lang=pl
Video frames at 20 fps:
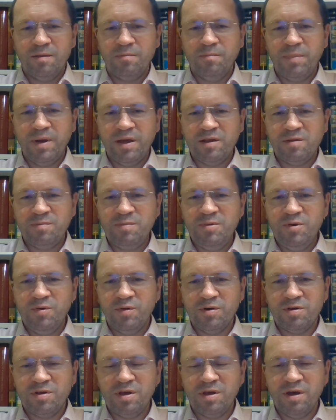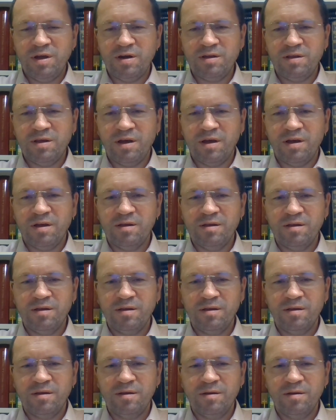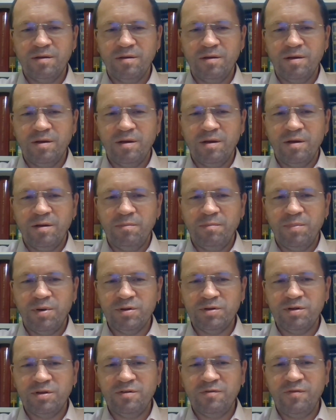Bez miłosierdzia pod